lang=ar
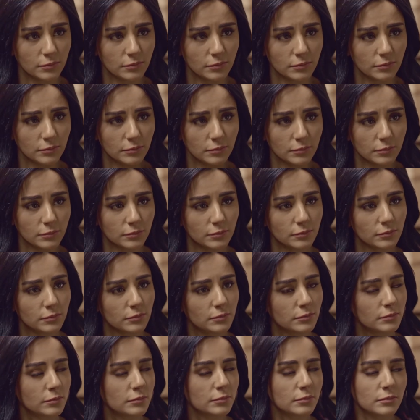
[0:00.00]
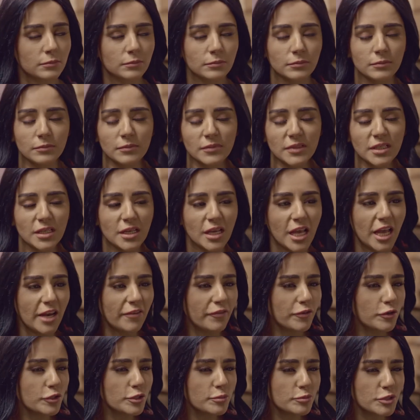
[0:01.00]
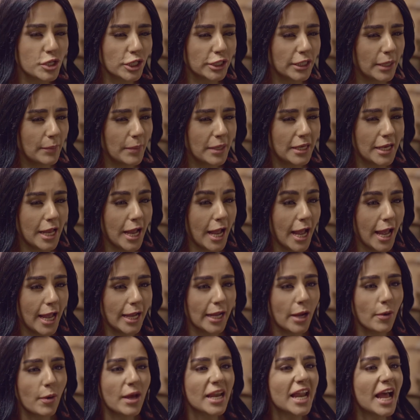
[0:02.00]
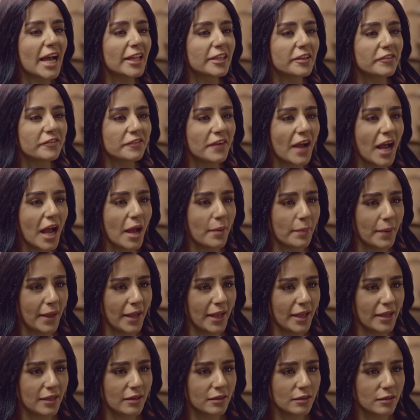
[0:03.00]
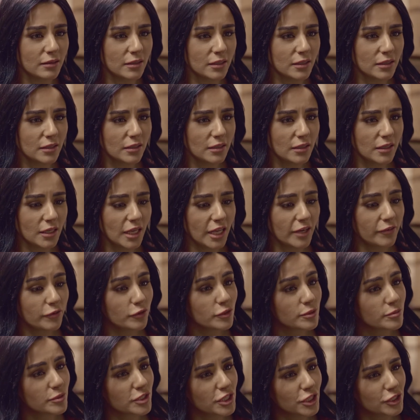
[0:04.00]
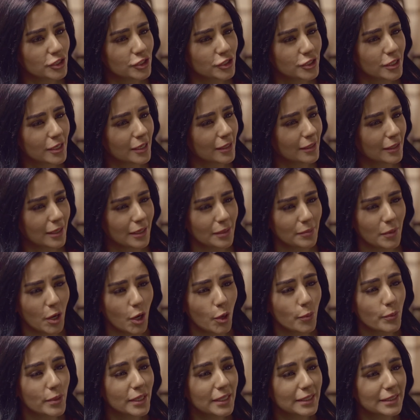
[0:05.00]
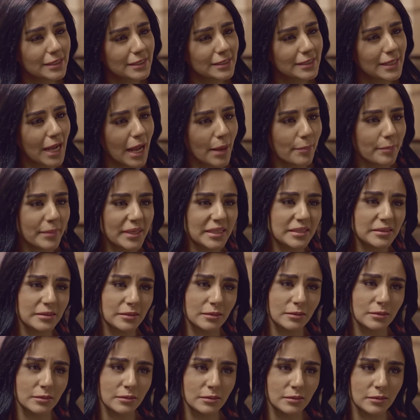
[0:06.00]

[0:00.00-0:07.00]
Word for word: امال الفلوس لازمتها ايه الفلوس مش هتعمل لها حاجه ولا هتنفعها بحاجه الفلوس مش هتشتري الكريمه عمر جديد يا عمتي